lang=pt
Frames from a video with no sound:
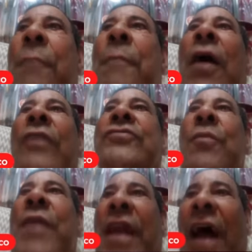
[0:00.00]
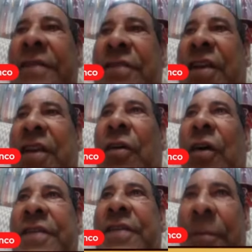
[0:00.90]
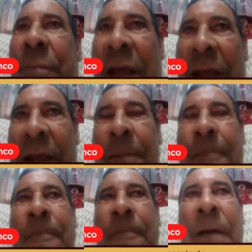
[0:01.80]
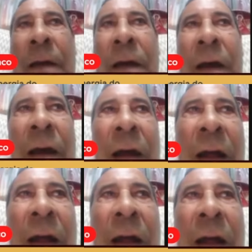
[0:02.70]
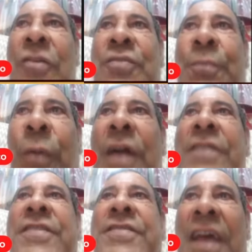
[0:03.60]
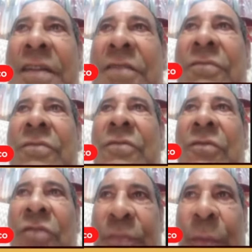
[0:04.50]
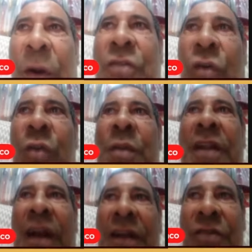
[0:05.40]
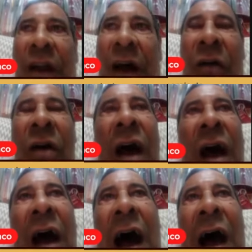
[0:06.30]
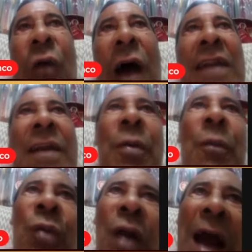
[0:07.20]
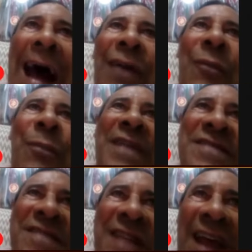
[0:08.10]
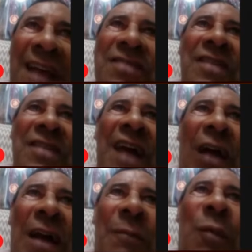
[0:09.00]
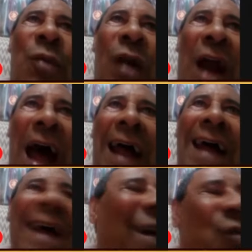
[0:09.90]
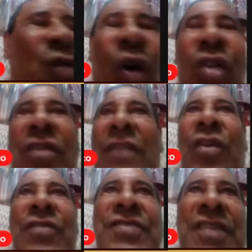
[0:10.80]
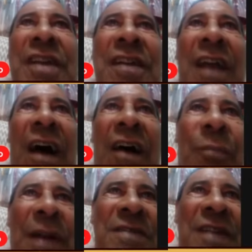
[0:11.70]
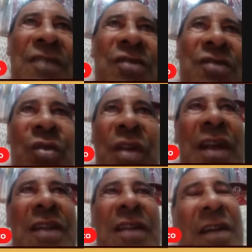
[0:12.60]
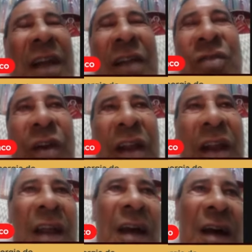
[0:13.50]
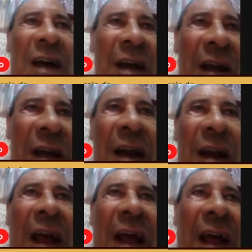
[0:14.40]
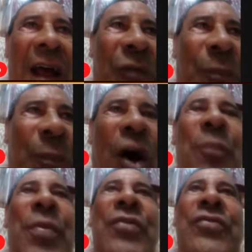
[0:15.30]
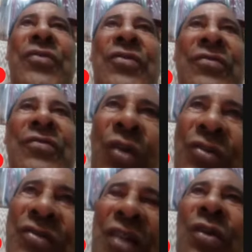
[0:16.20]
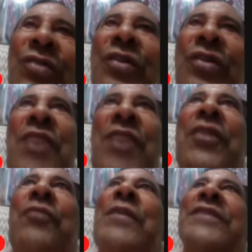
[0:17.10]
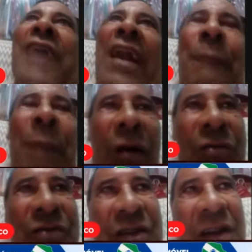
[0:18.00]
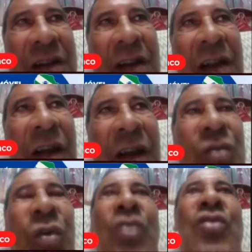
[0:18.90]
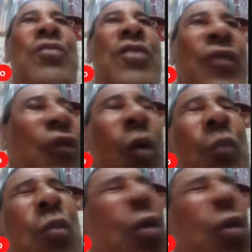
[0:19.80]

maiores homenagens que eu recebi lá no Esporte Centro, no Esporte Clube Internacional. A Guarda Popular, o presidente da Guarda Popular, toda a torcida, o presidente do Inter, a diretoria, né, o próprio torcedor do Grêmio começaram a aplaudir, todo mundo ficou